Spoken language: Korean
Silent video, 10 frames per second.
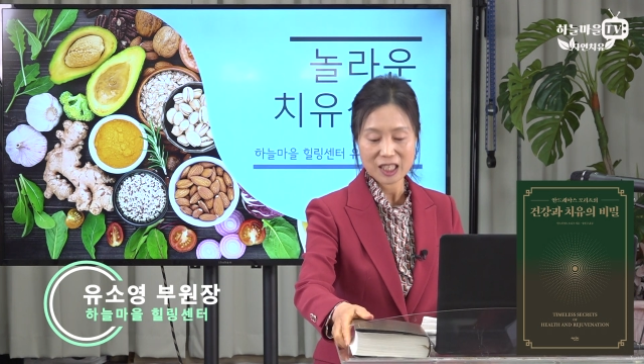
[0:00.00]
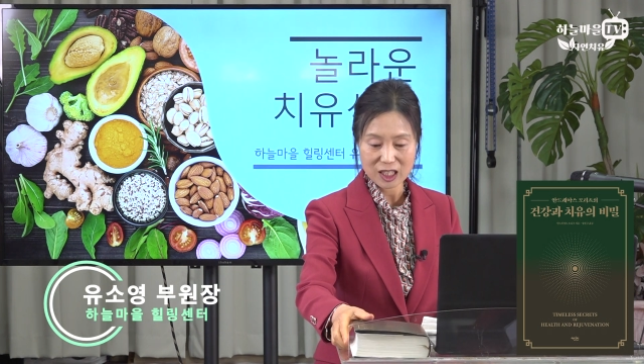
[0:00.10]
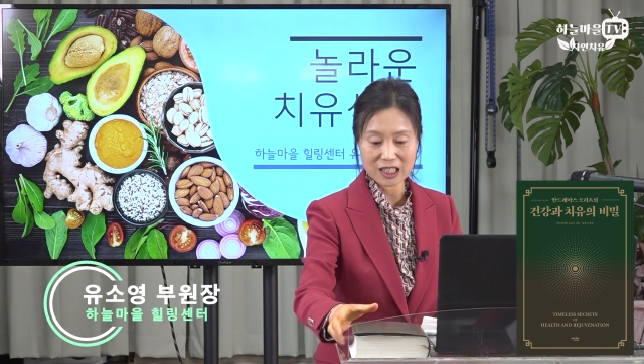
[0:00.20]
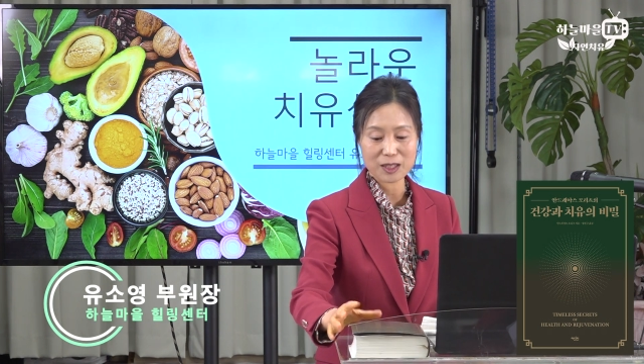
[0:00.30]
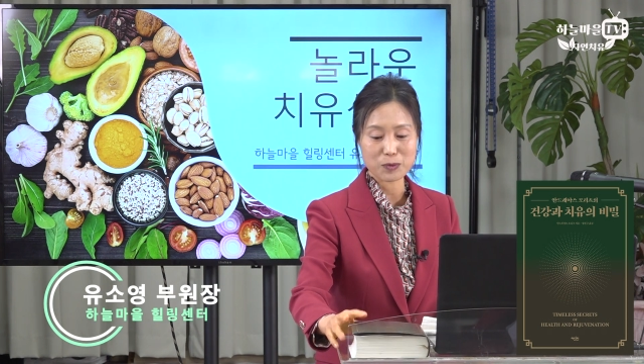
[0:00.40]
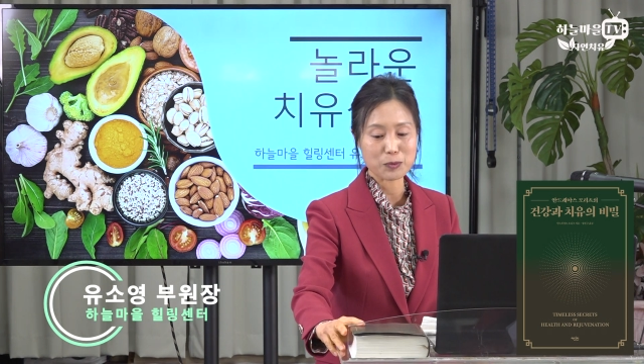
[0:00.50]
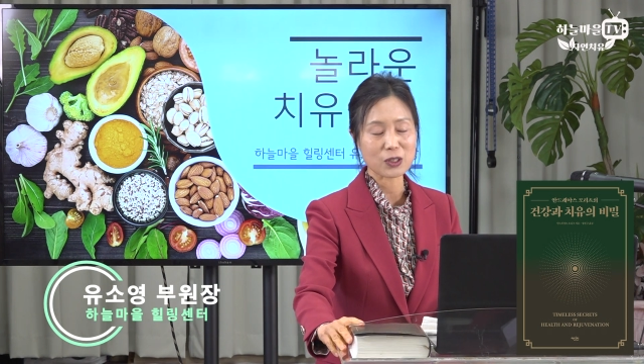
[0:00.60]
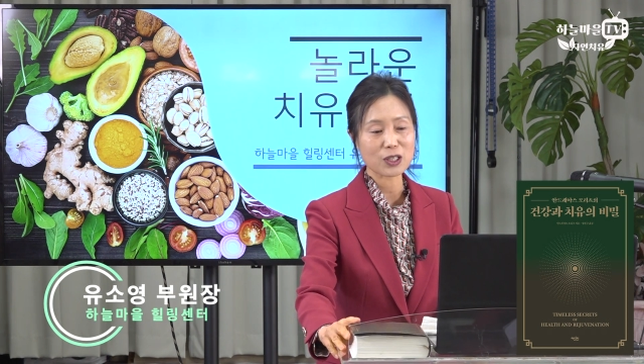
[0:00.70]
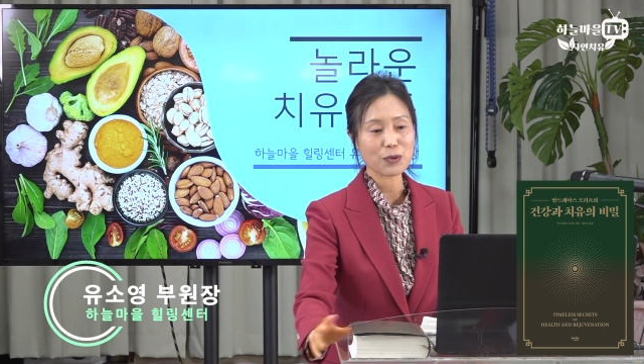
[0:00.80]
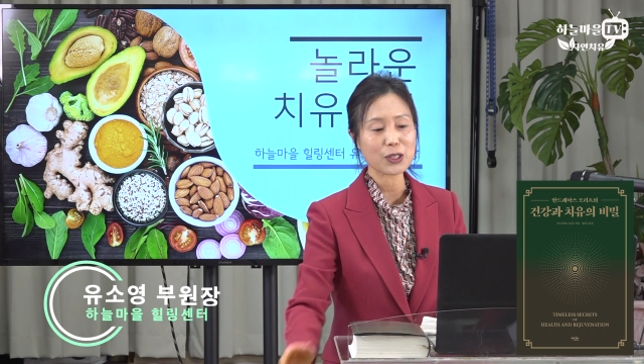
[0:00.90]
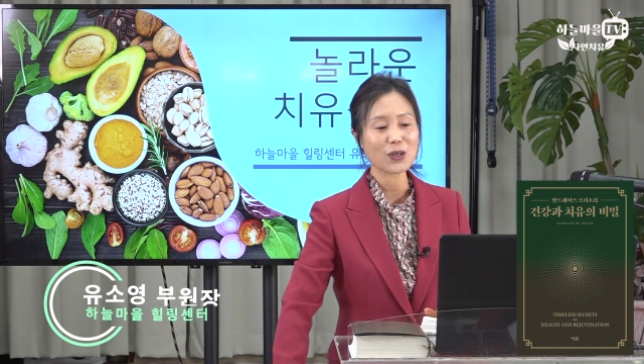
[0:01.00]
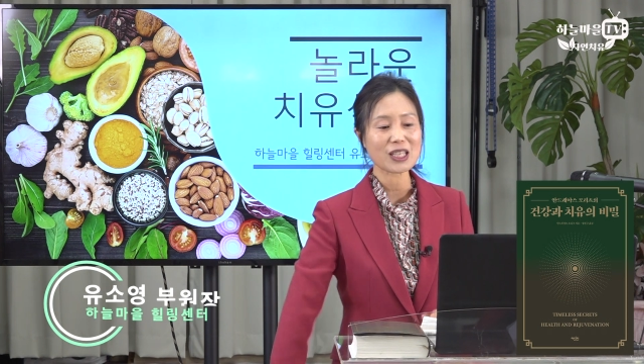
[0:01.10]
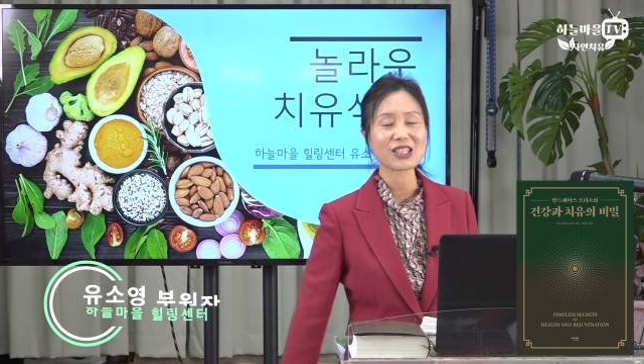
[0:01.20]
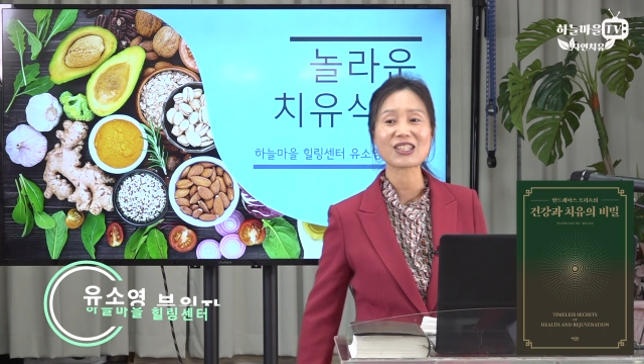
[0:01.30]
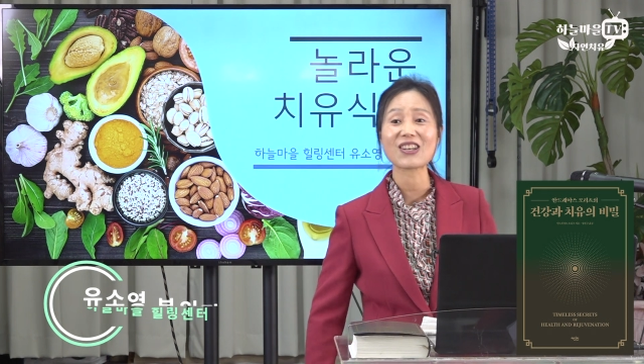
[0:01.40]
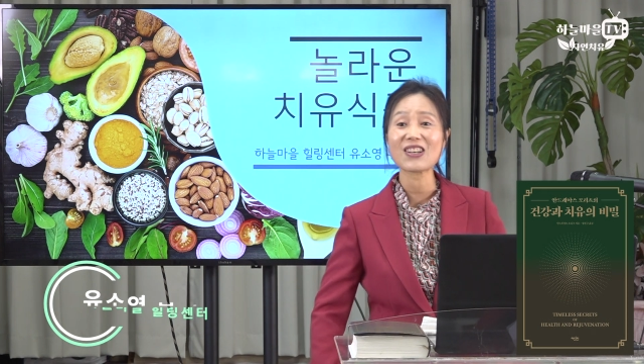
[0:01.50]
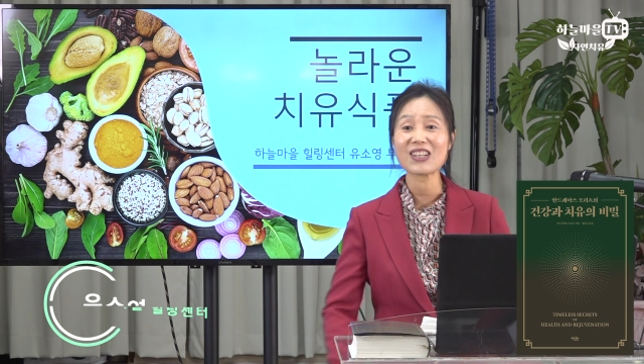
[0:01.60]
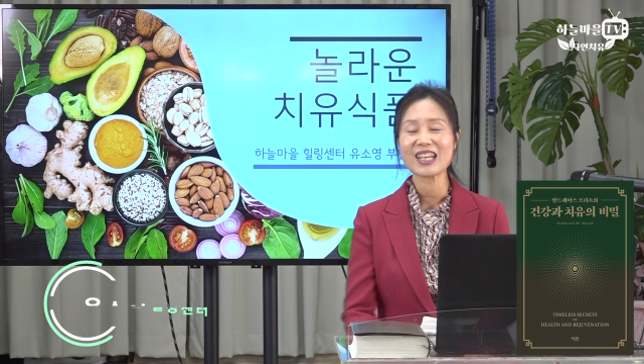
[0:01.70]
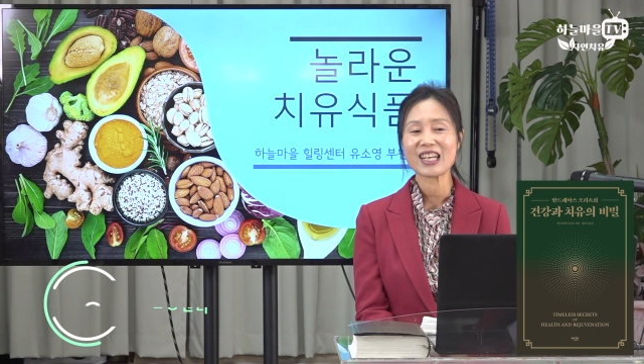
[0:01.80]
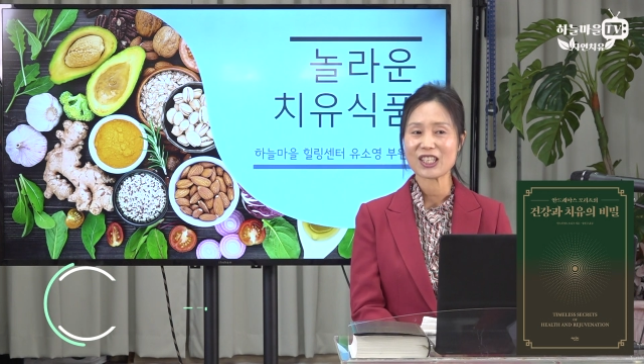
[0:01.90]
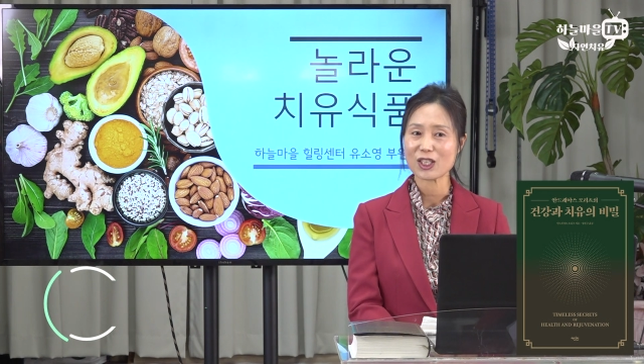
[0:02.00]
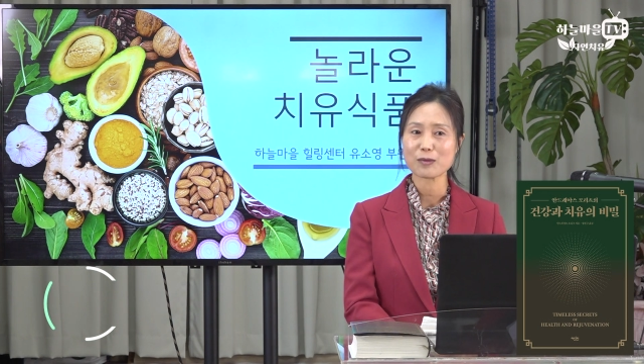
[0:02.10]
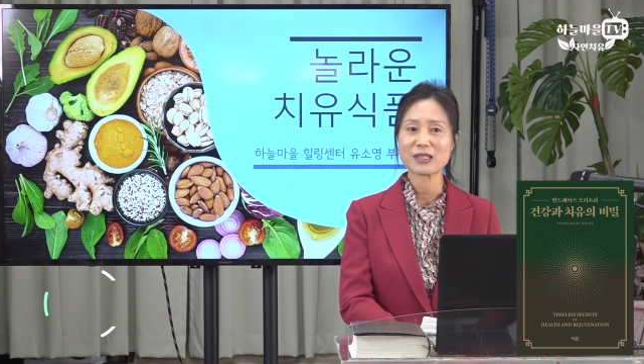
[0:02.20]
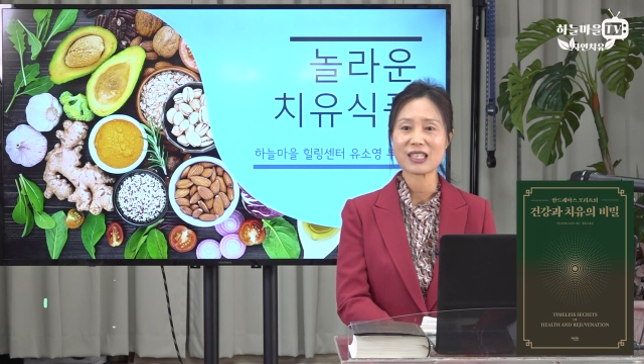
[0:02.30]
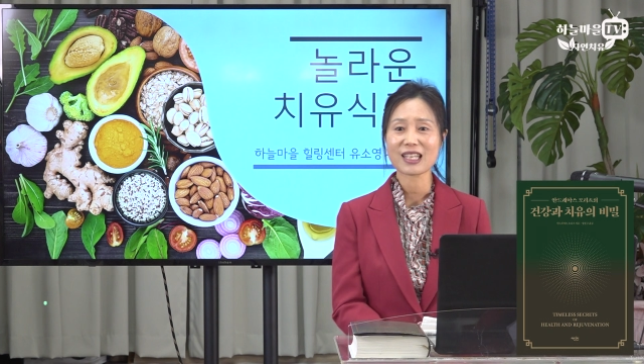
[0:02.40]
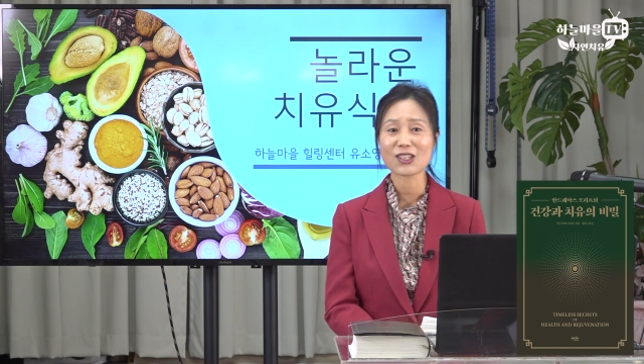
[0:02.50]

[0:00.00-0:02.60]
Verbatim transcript: 이 부분을 활용하셔서 여러분들에게